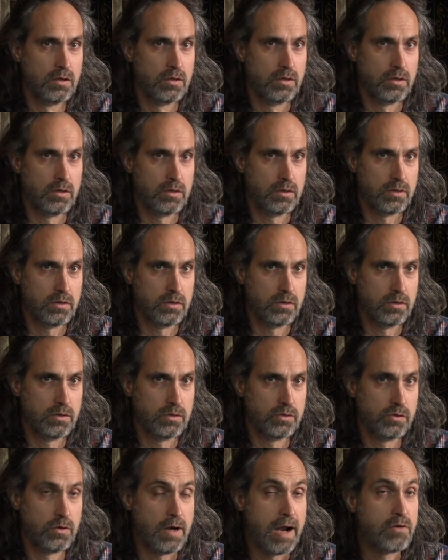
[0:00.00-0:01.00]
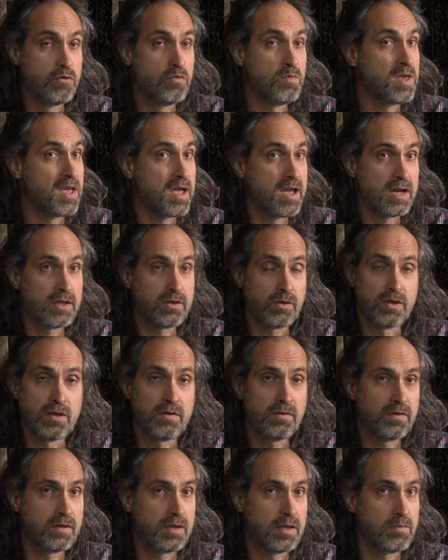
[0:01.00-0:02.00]
euh, de la lumière dans
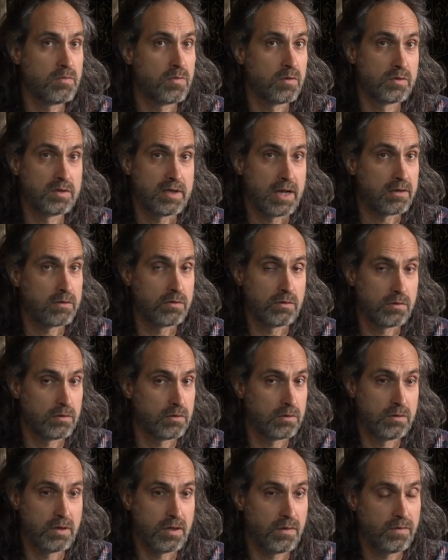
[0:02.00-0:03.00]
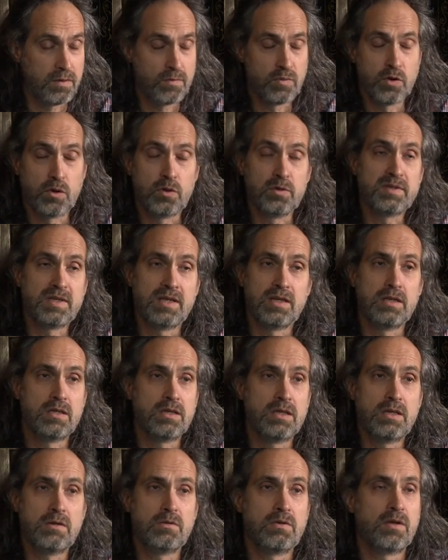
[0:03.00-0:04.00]
des films tels que les films de
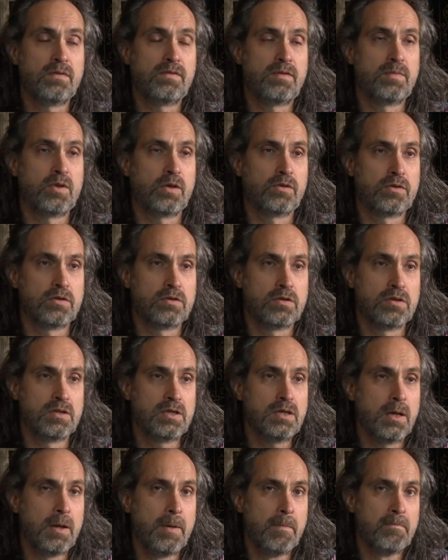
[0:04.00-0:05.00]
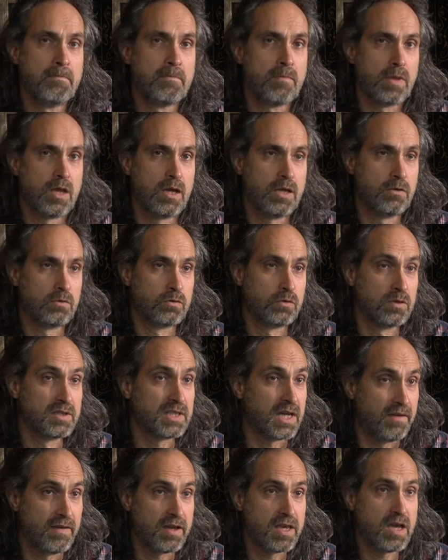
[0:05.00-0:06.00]
Rossellini ou les films d'Antonioni. Et donc de
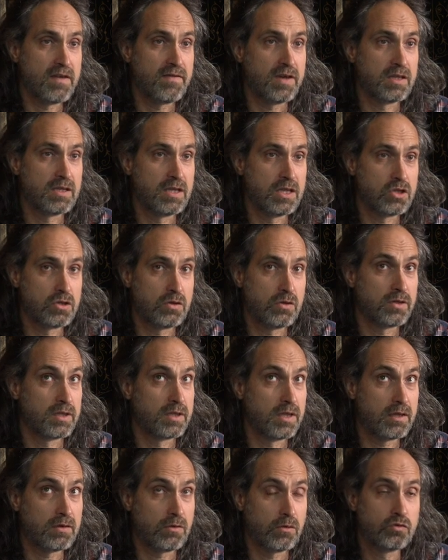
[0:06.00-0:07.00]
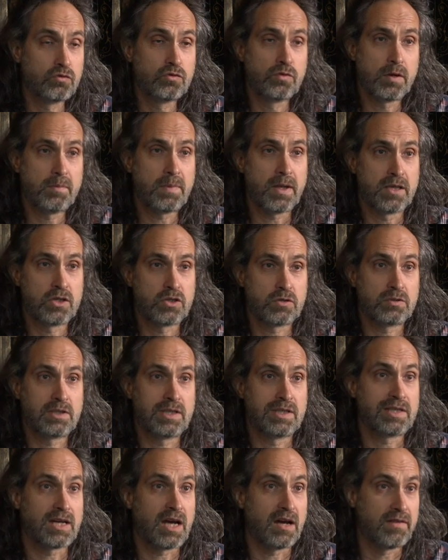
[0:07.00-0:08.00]
travailler avec des gens, d'être entouré par des gens
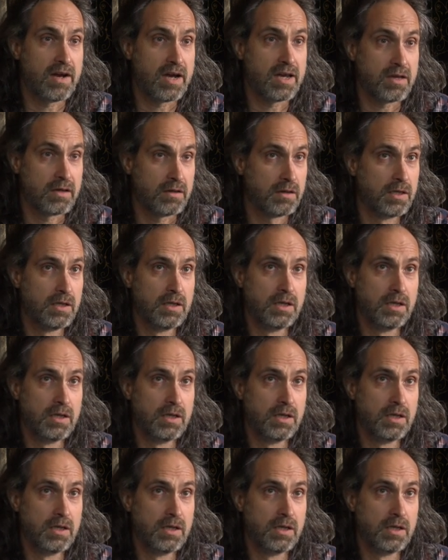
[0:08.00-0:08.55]
qui travaillent